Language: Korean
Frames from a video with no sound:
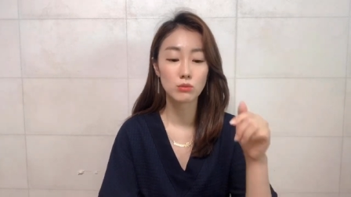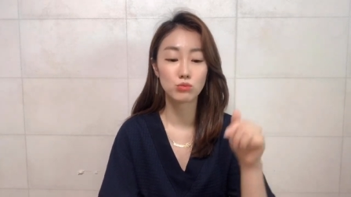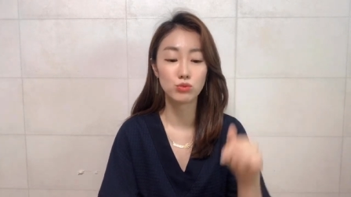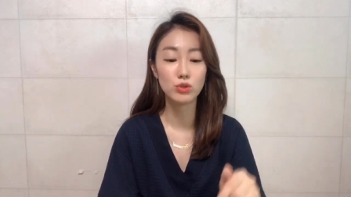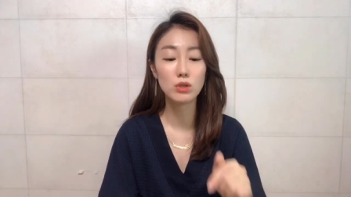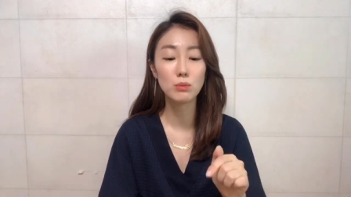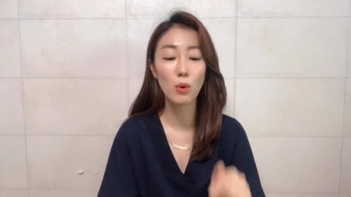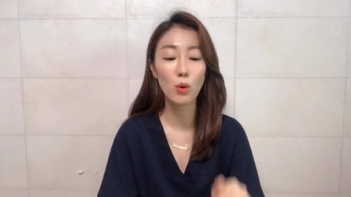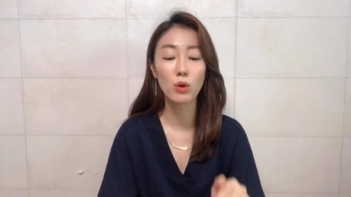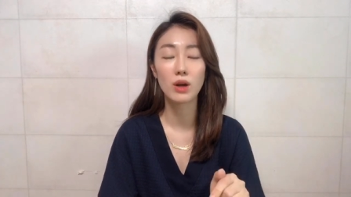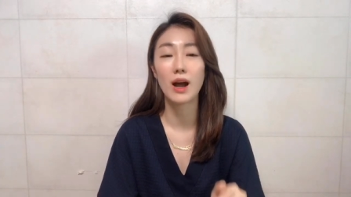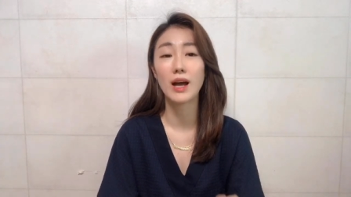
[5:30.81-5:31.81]

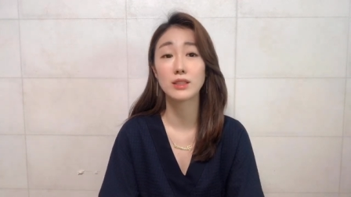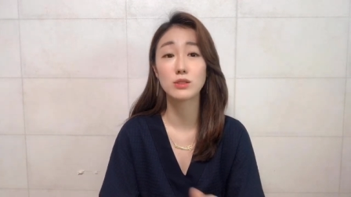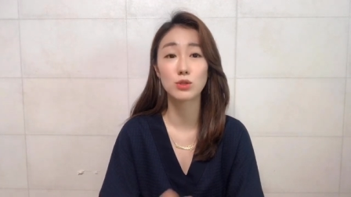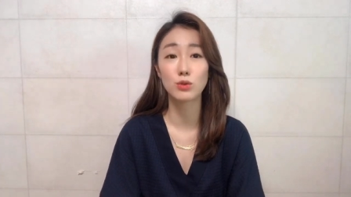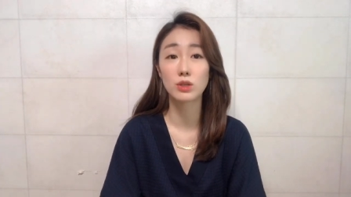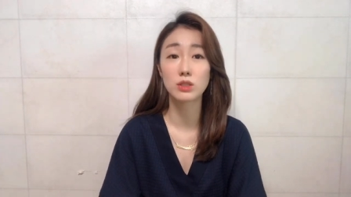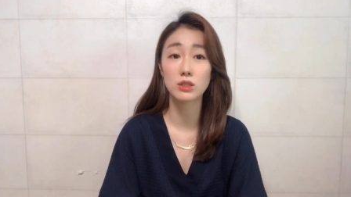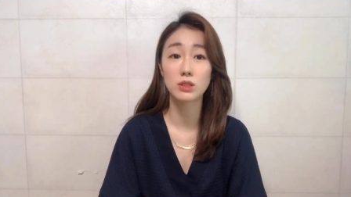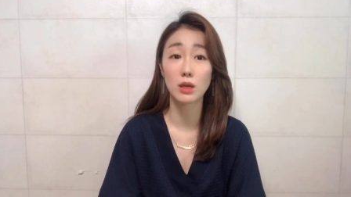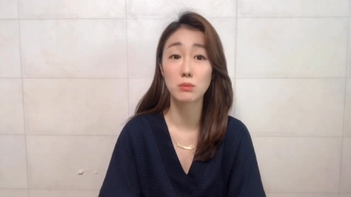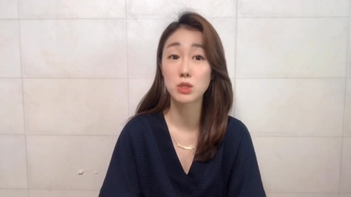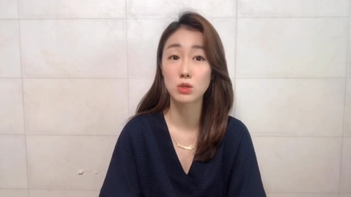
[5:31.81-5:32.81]
불복 가능성까지
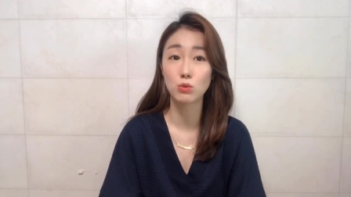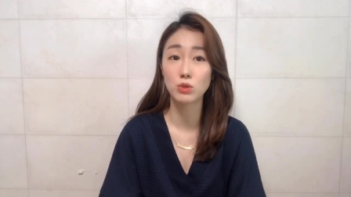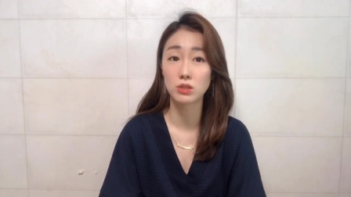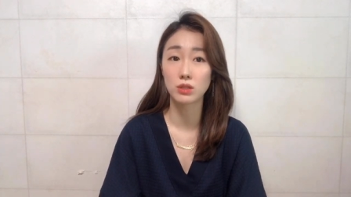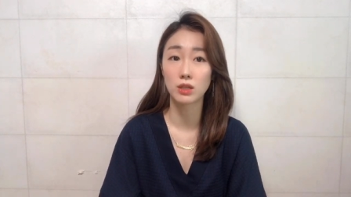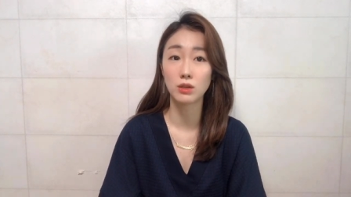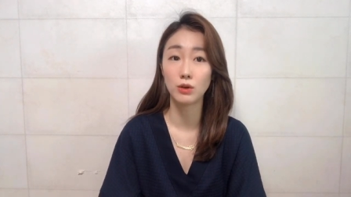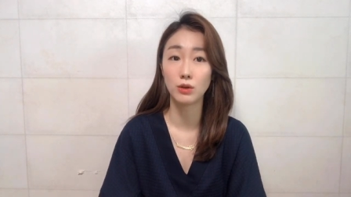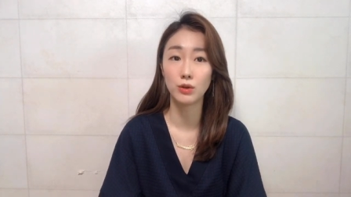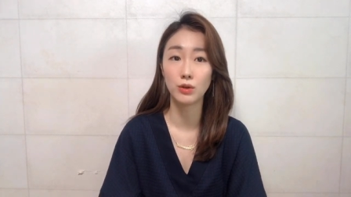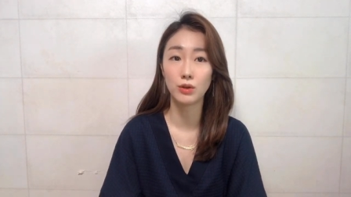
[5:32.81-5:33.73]
내비치고 있잖아요.